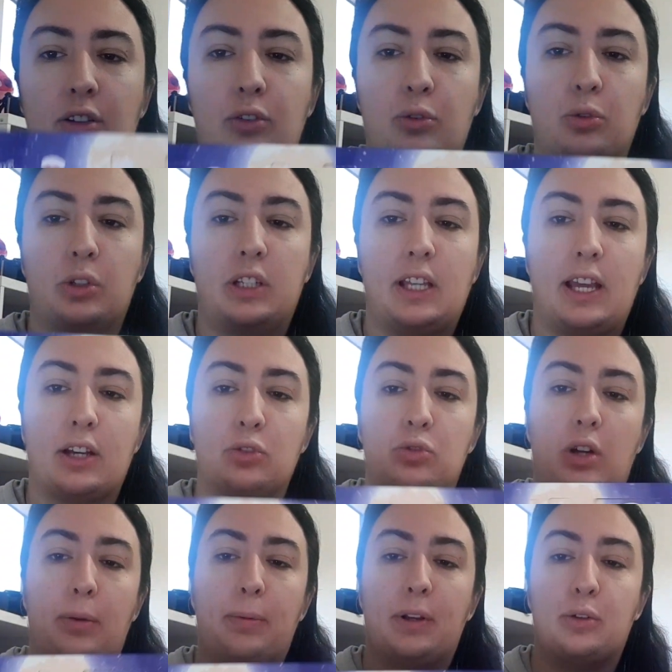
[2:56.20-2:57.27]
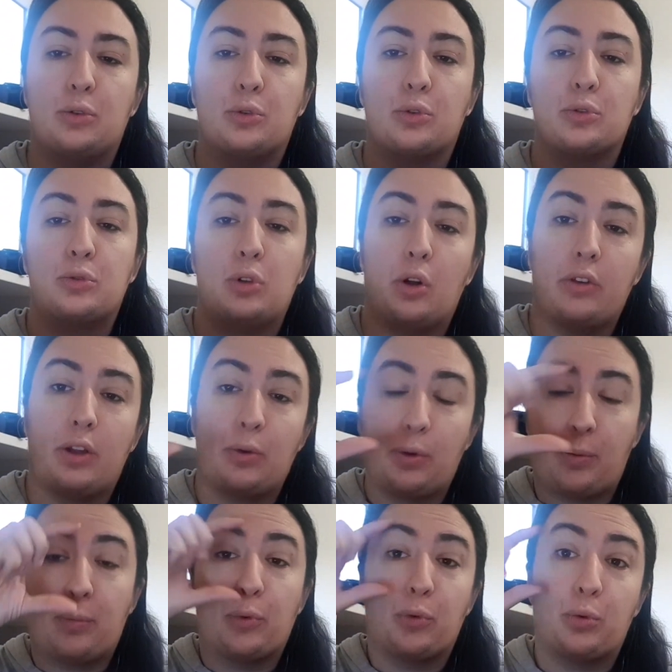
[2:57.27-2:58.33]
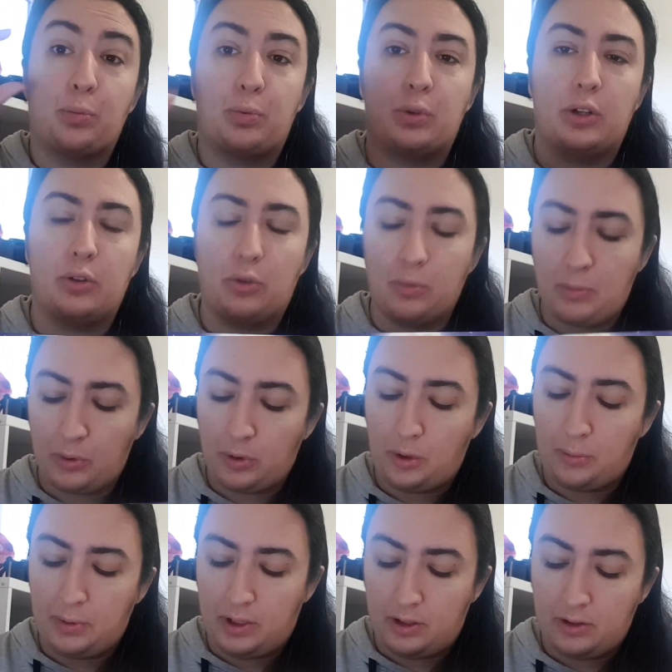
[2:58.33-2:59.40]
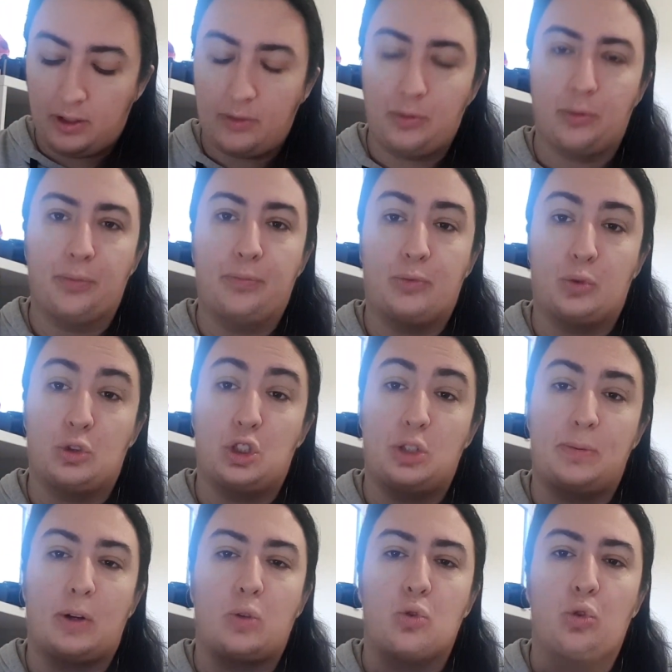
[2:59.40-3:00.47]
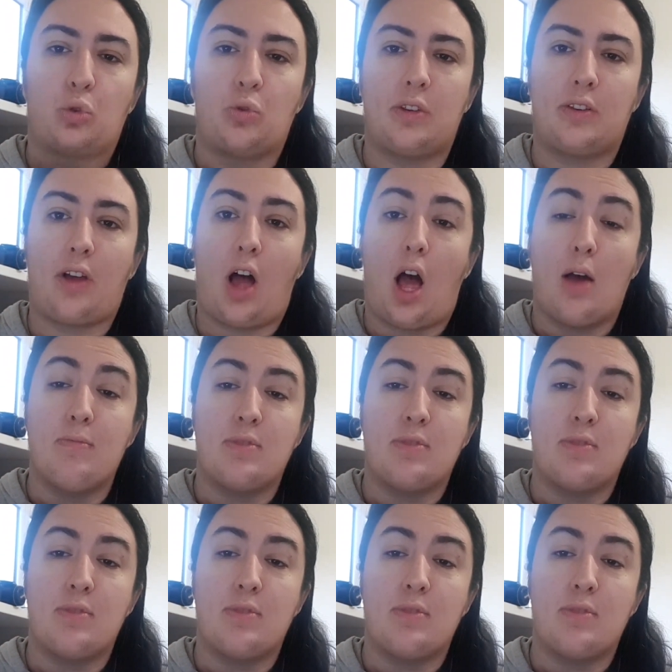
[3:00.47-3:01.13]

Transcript: Donc hier, je vous rappelle que dans celui-là, on a eu un bandeau pour les yeux pour dormir en avion. Donc j'espère qu'aujourd'hui, ce sera un